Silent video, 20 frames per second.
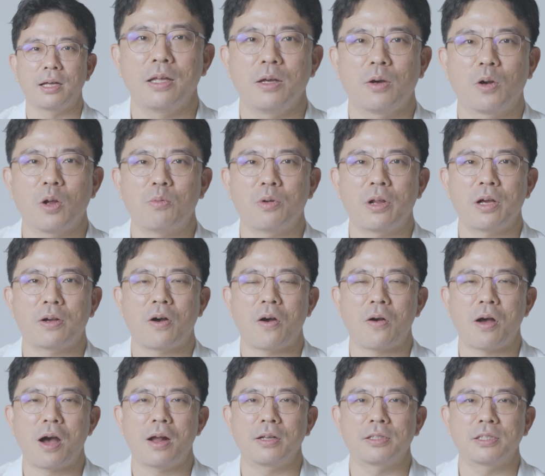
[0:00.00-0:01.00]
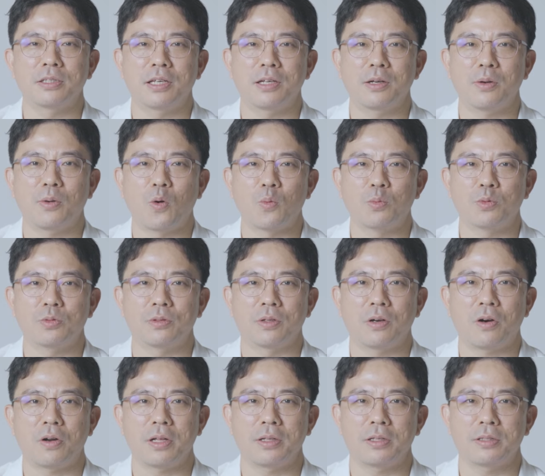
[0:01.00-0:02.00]
여러분의 건강을 지키는
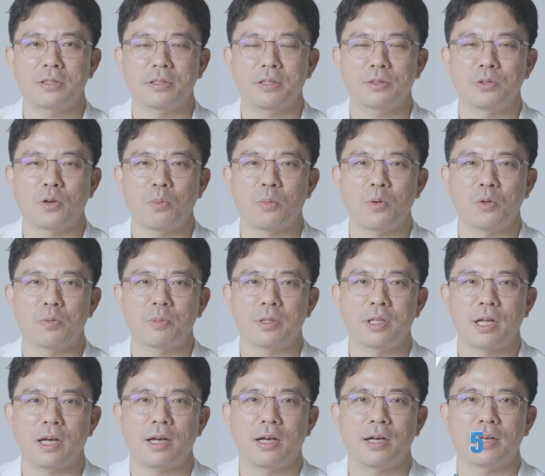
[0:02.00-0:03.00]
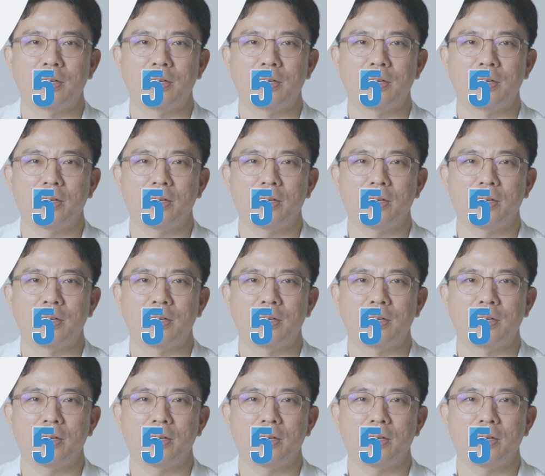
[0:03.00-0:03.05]
5분 허리 디스크 정보입니다.